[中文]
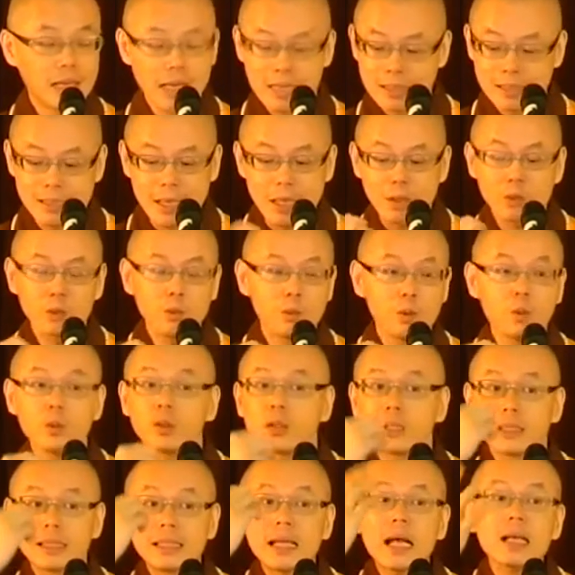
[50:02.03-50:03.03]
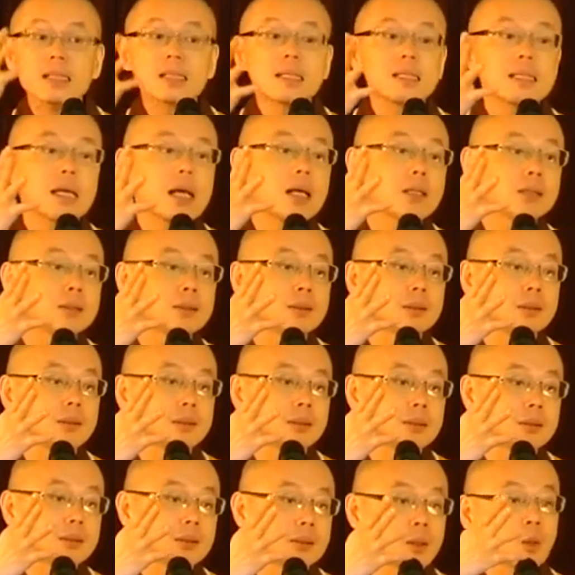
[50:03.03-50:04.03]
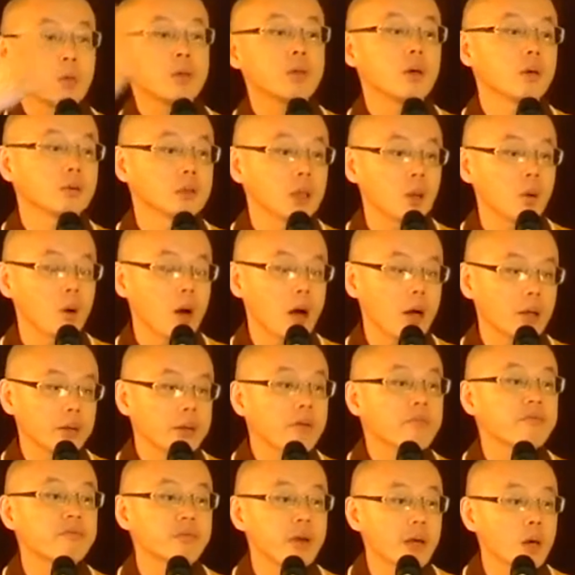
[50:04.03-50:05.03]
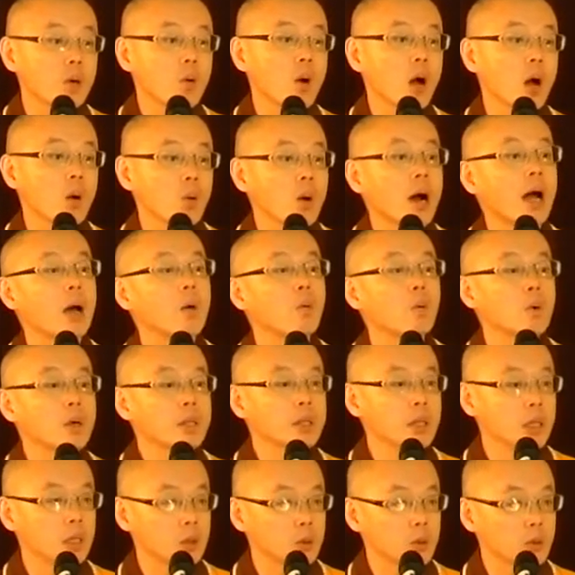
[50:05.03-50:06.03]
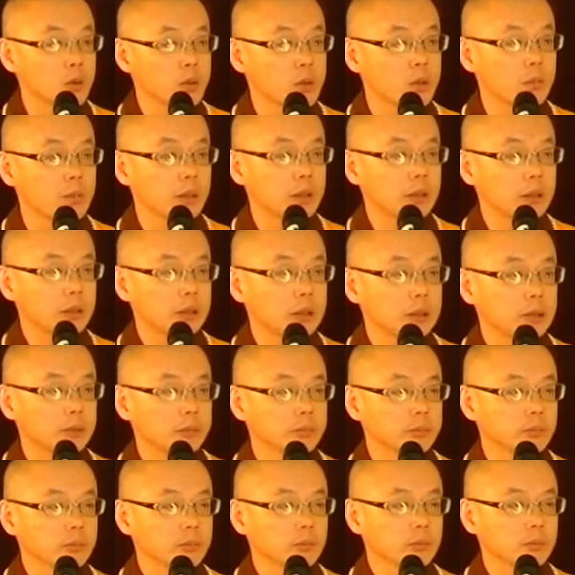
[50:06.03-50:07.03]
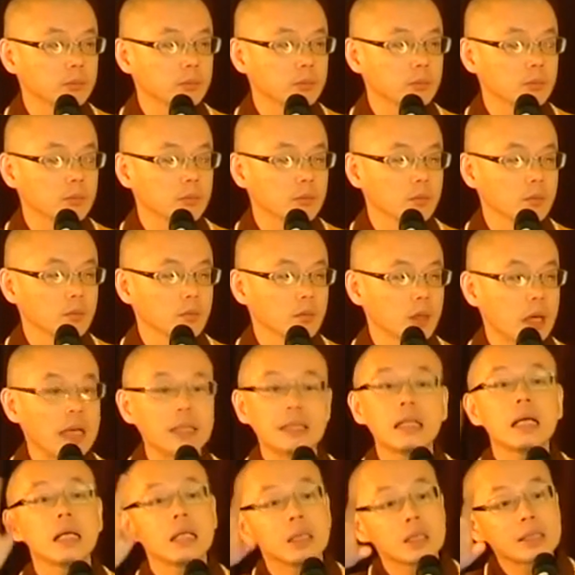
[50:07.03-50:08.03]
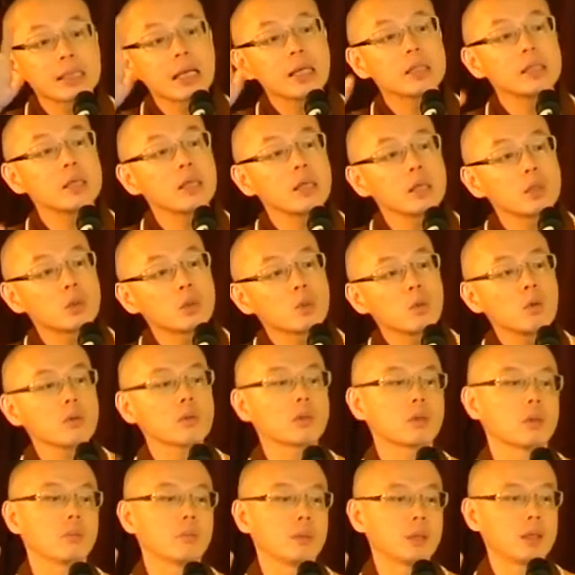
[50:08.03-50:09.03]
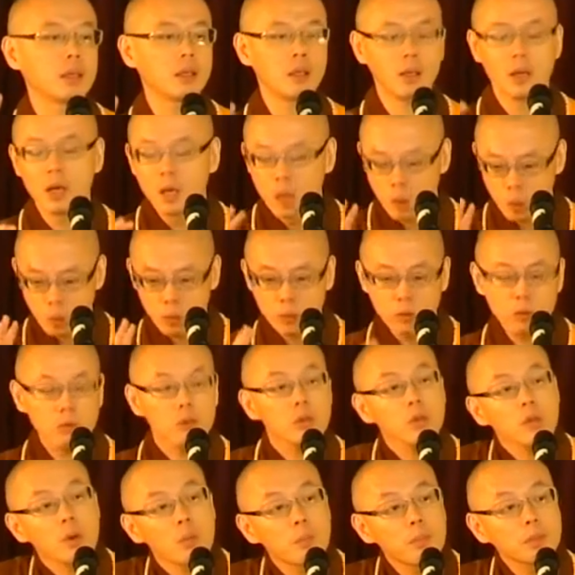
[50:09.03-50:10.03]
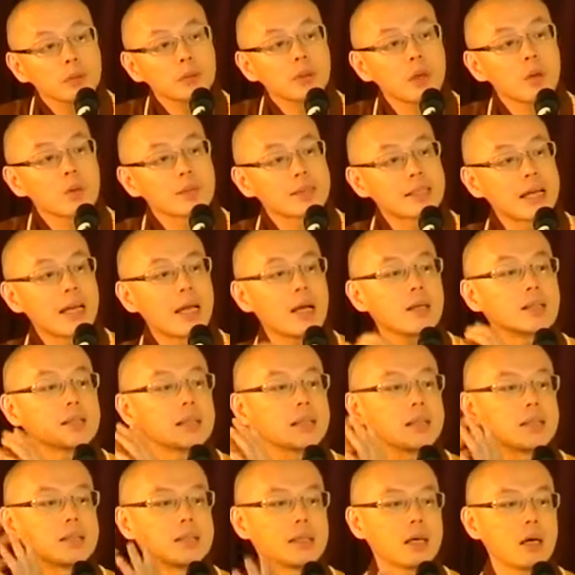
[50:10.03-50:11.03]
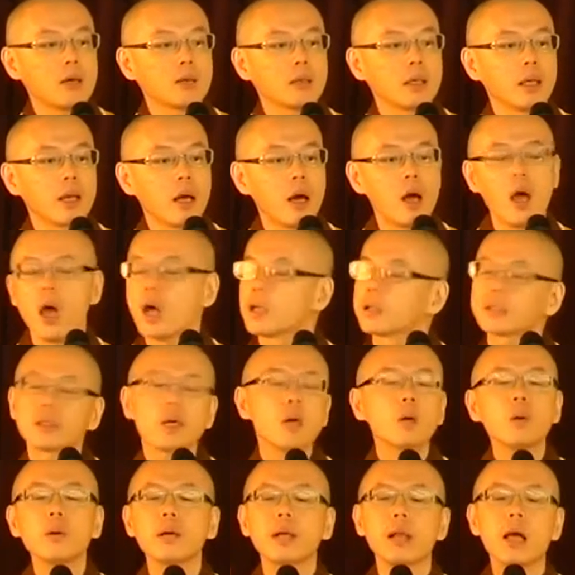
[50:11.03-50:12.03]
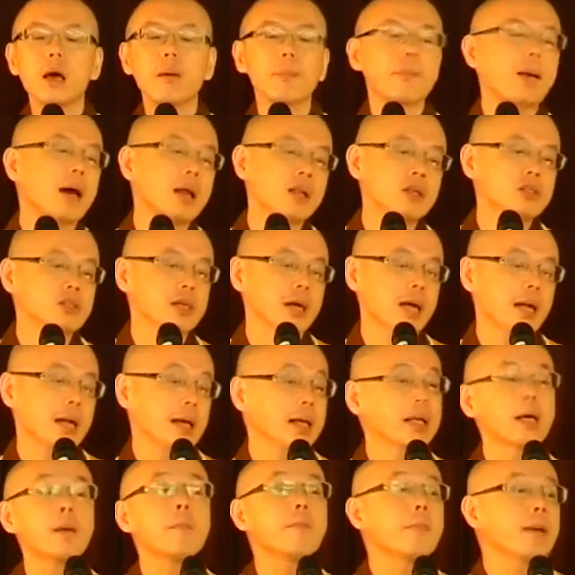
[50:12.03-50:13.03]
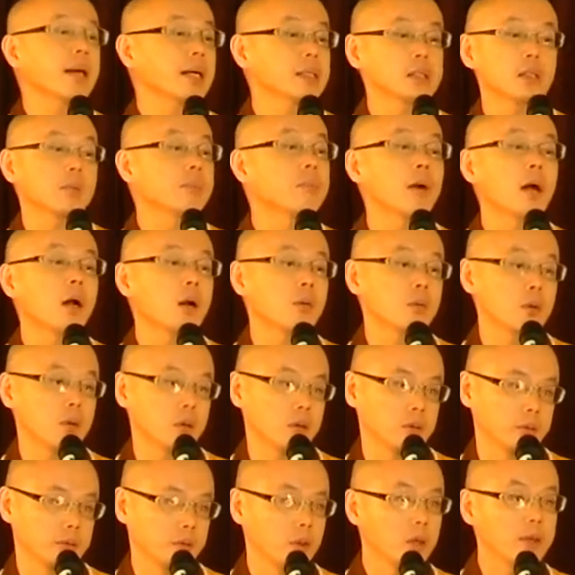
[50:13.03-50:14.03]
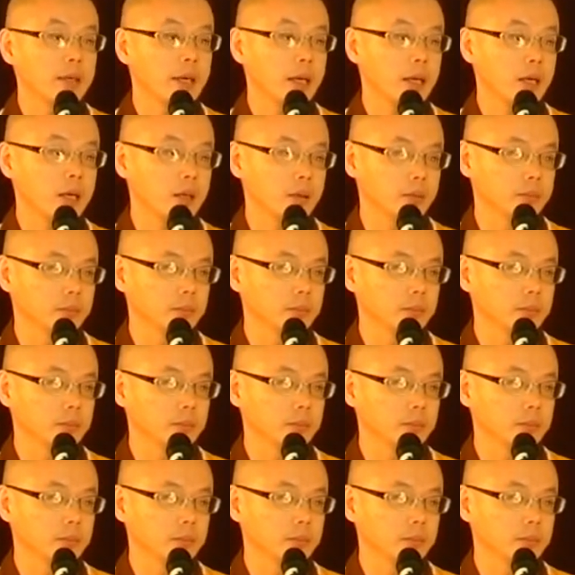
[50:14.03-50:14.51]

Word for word: 假如架子上都有的话，那废话我还问你做什么呢？那你在这里做什么呢？我就是有不懂才要请教你了。Sorry 啦，泡了假了，Come back tomorrow，OK？